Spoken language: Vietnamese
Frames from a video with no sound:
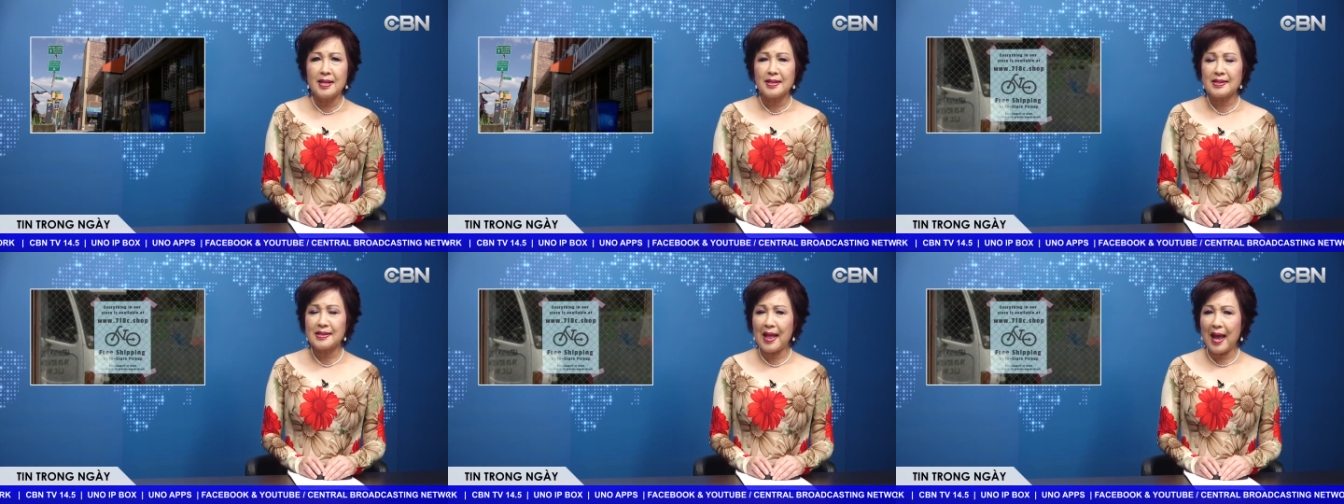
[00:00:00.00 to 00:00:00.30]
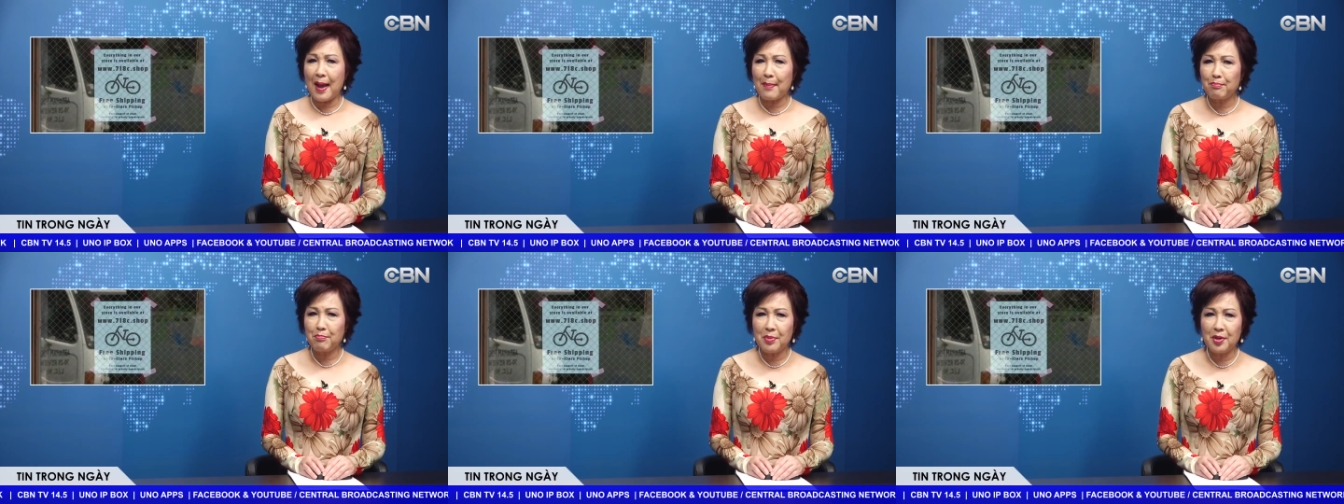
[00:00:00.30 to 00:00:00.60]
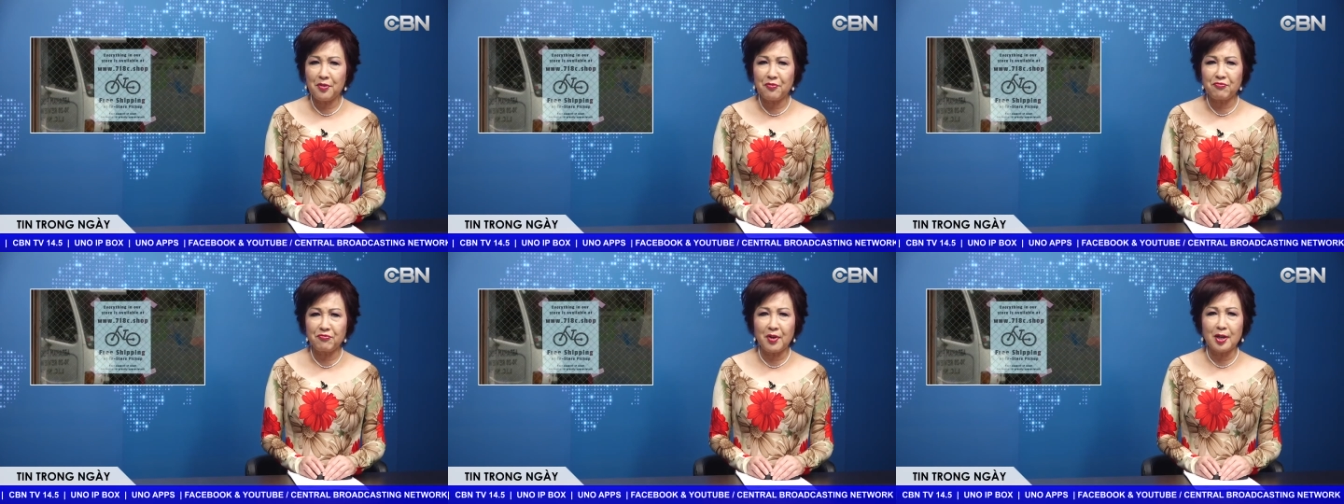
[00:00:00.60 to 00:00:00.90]

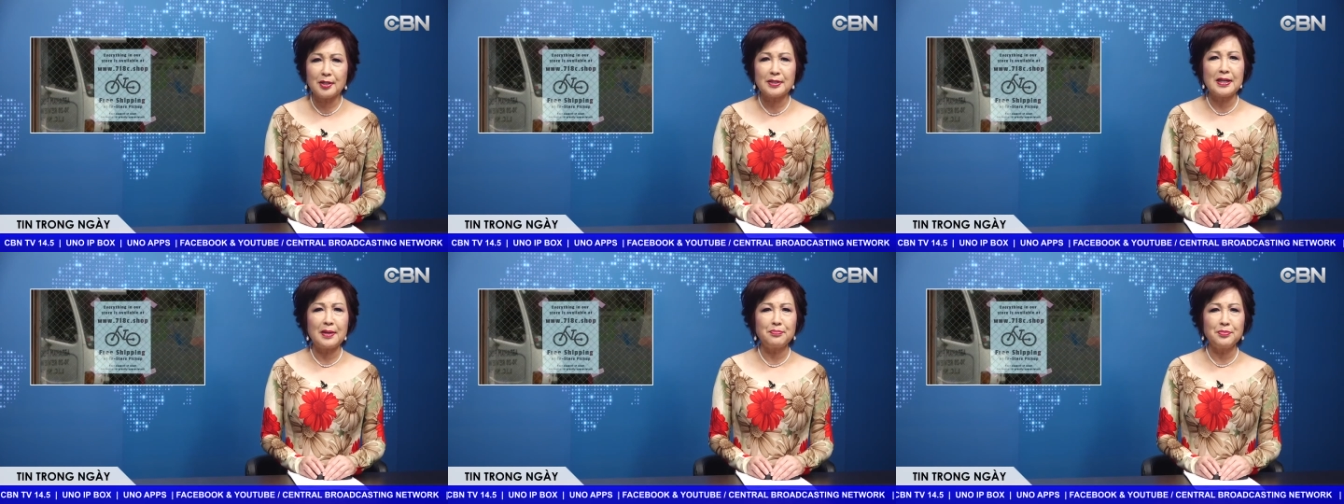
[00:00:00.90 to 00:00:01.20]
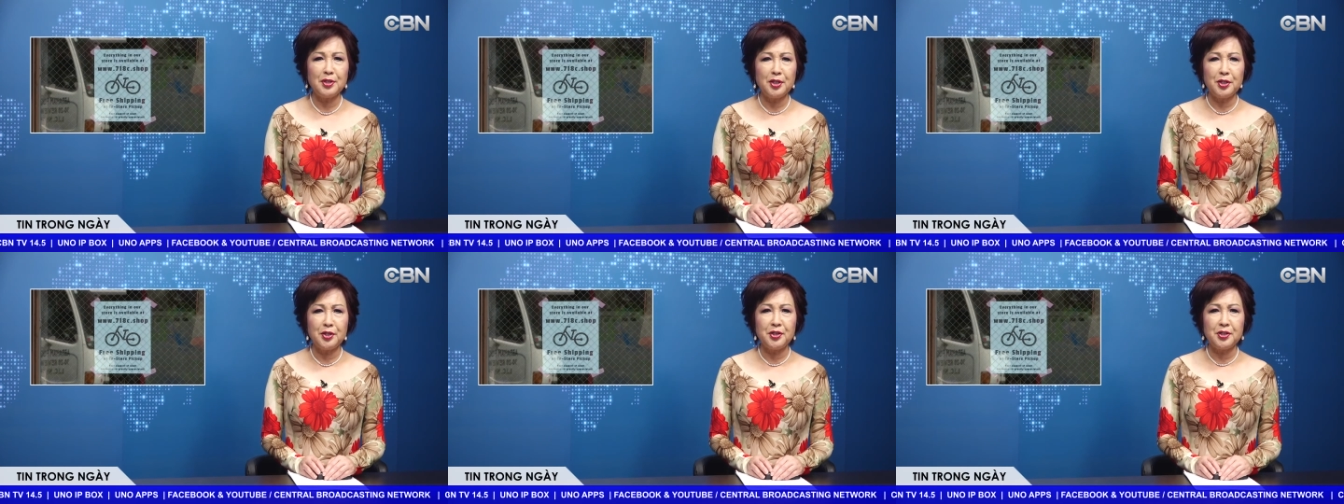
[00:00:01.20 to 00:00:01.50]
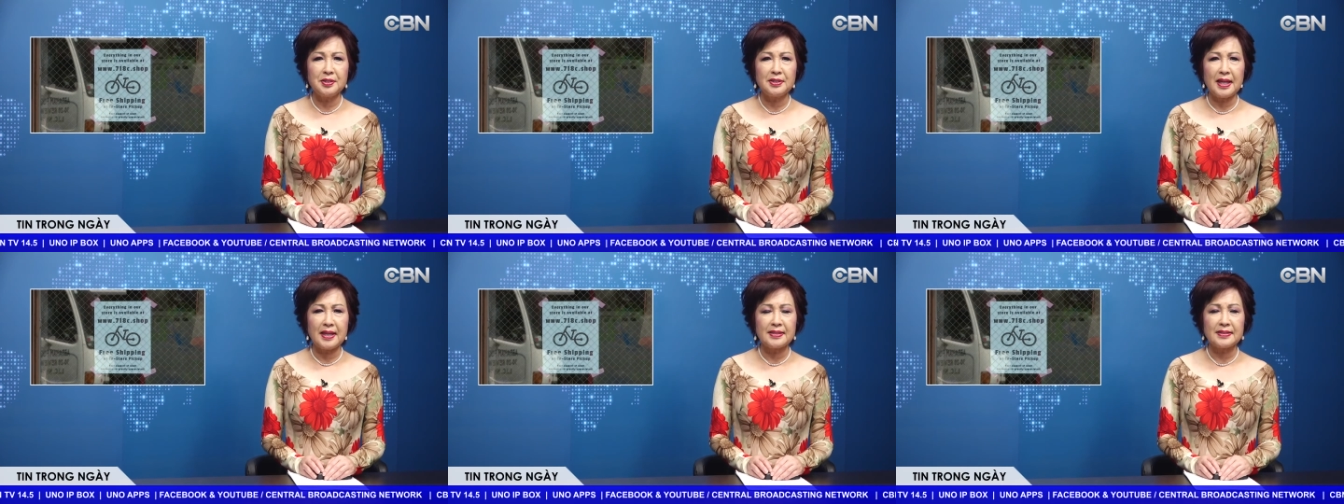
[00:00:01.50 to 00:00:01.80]
80% người
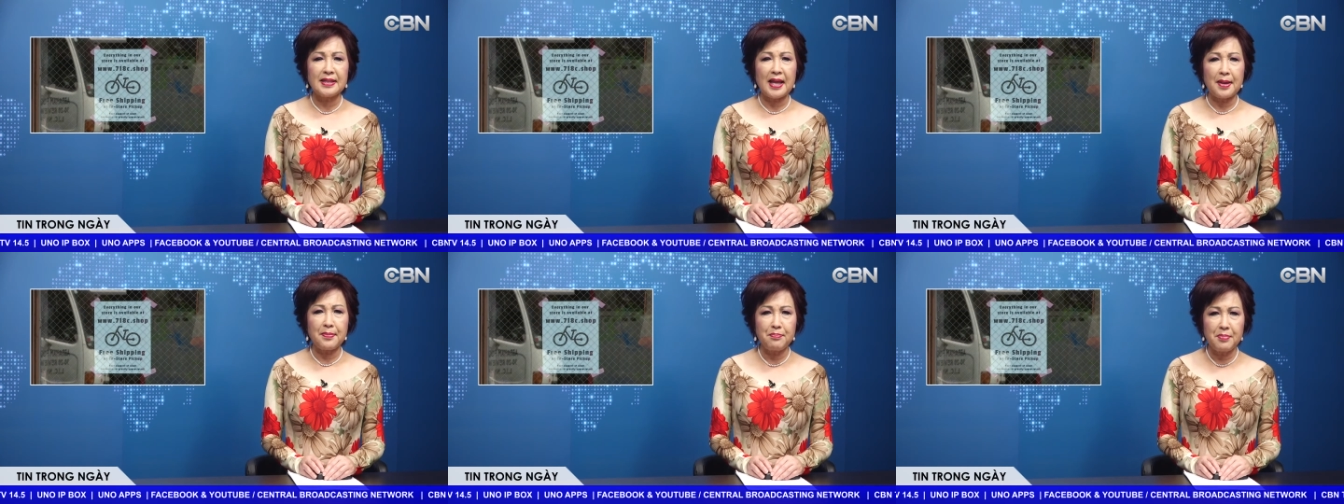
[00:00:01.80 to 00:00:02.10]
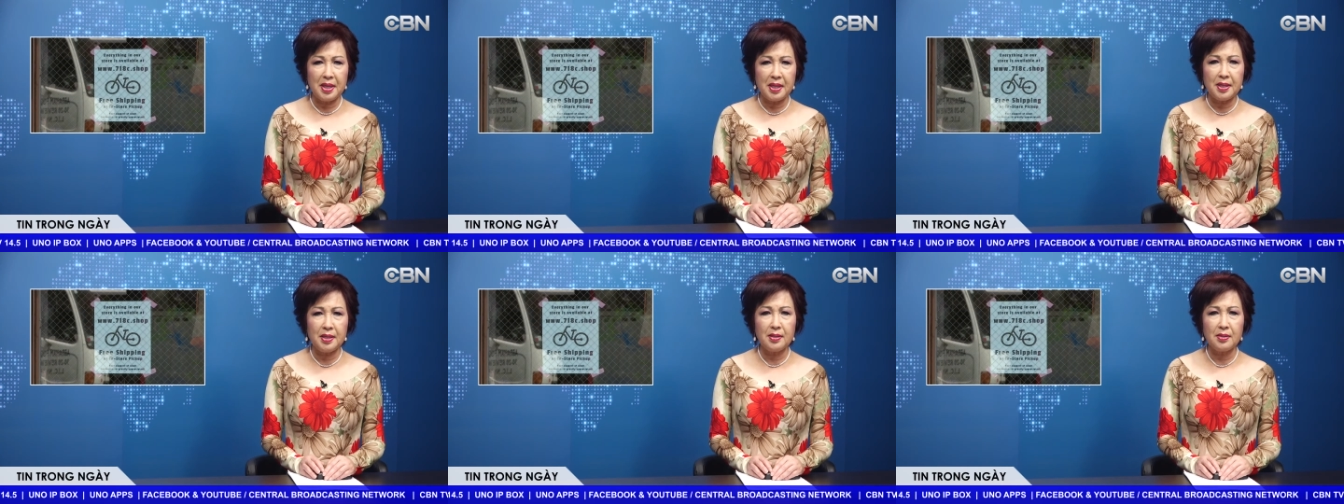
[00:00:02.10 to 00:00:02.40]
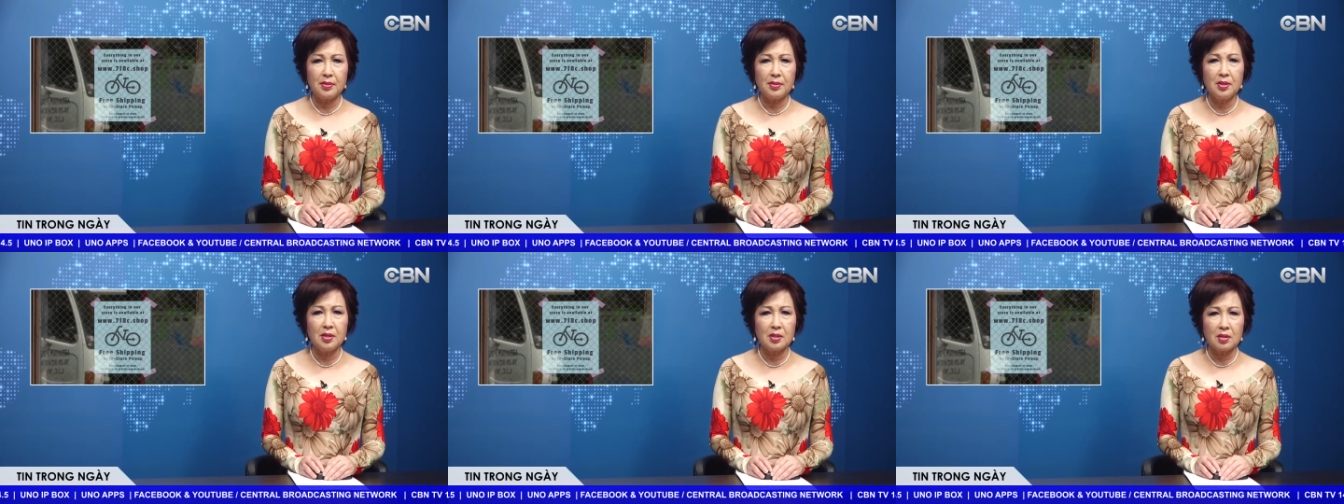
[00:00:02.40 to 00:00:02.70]
trưởng thành tại Mỹ
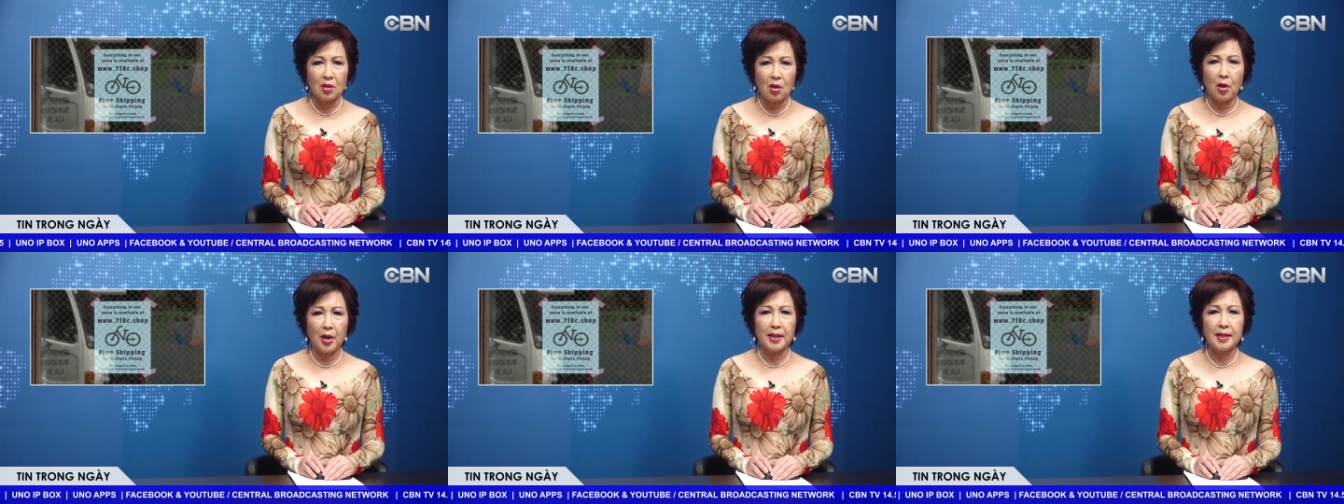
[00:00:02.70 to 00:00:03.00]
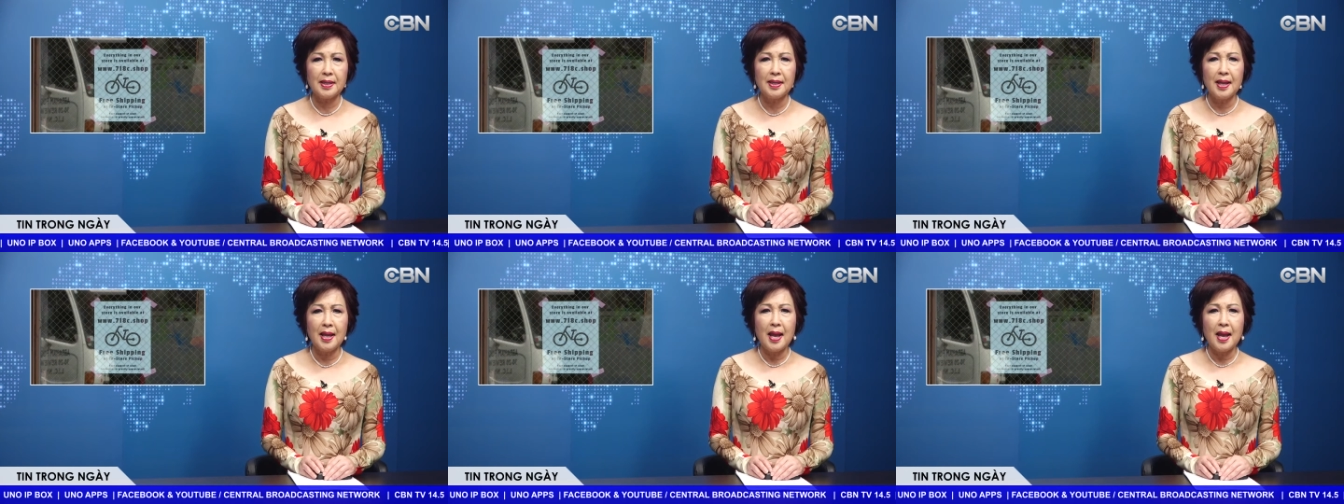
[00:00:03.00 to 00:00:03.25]
được hỏi